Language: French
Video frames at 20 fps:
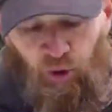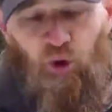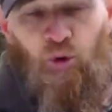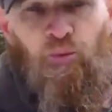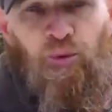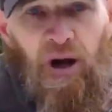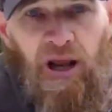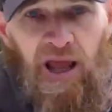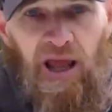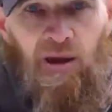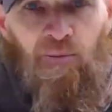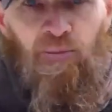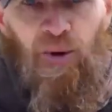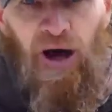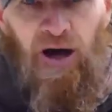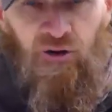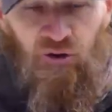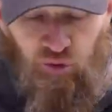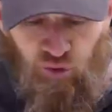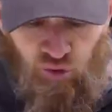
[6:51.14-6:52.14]
peu près
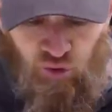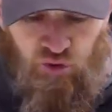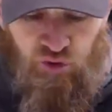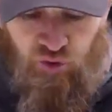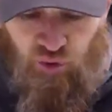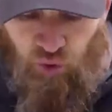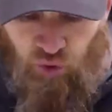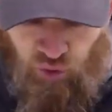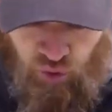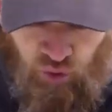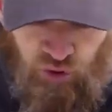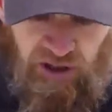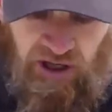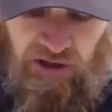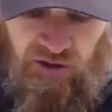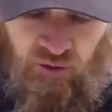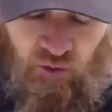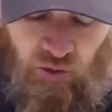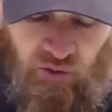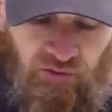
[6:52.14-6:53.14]
partout sur toute
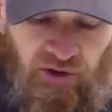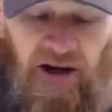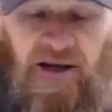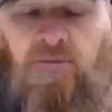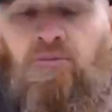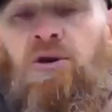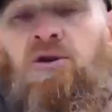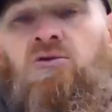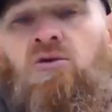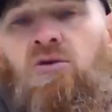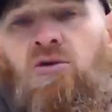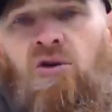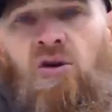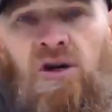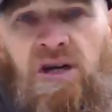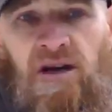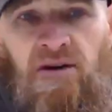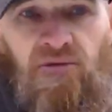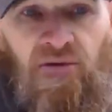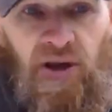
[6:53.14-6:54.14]
la surface, parce que
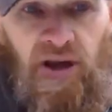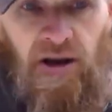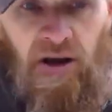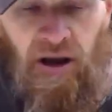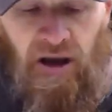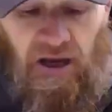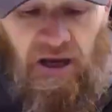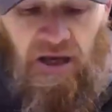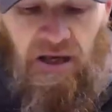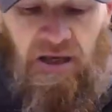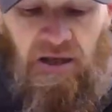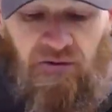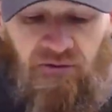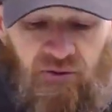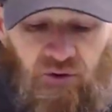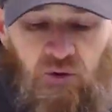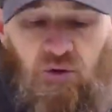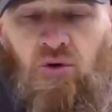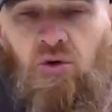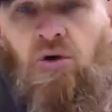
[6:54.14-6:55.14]
tant qu'à faire, il
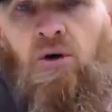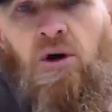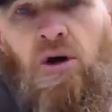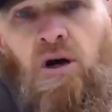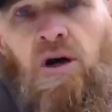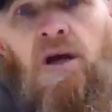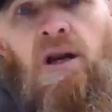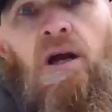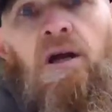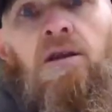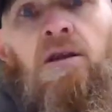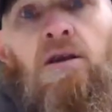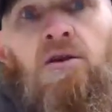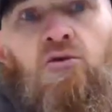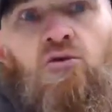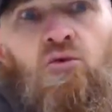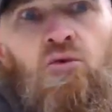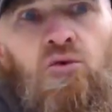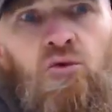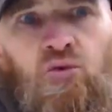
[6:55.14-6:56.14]
faut
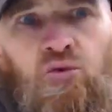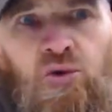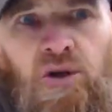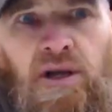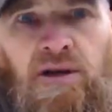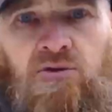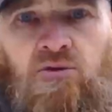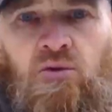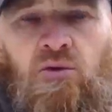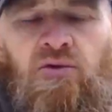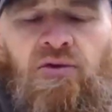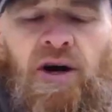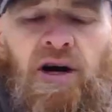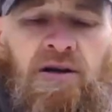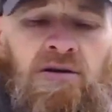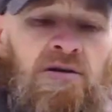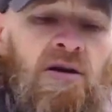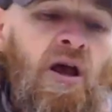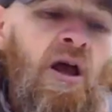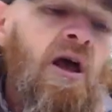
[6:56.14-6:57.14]
gratter sur toute la
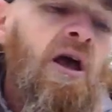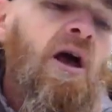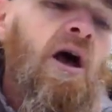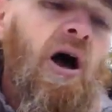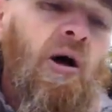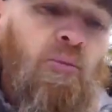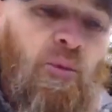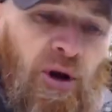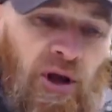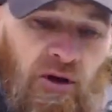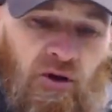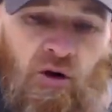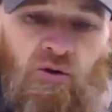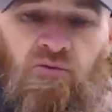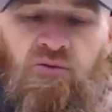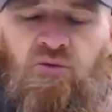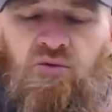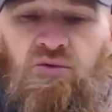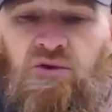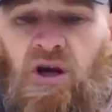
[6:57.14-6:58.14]
surface. Après,
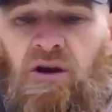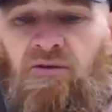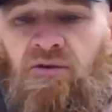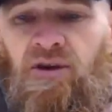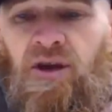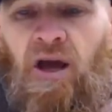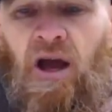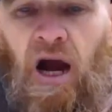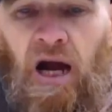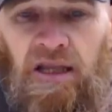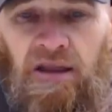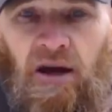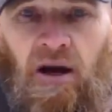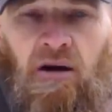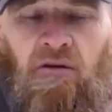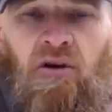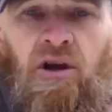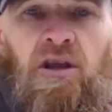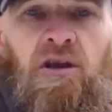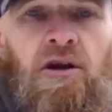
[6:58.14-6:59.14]
quand vous avez à
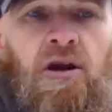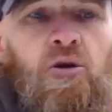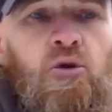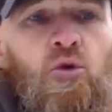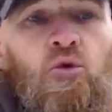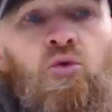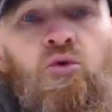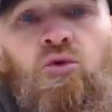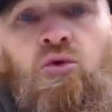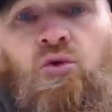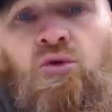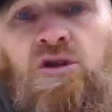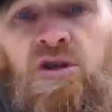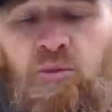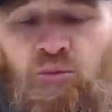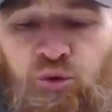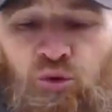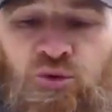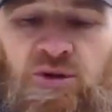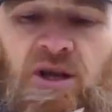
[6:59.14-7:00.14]
travailler avec le couteau,
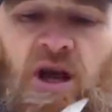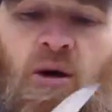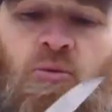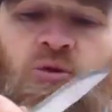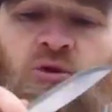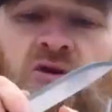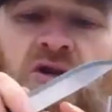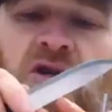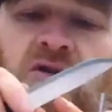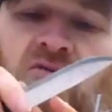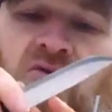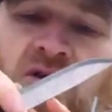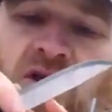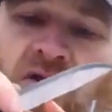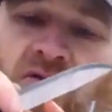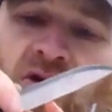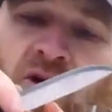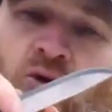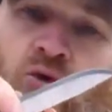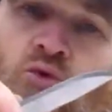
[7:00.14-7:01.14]
c'est plus simple que si
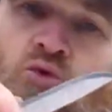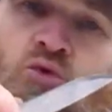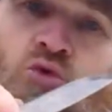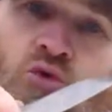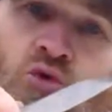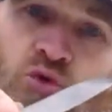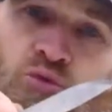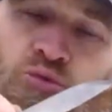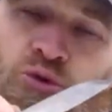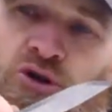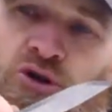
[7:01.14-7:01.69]
vous avez une toute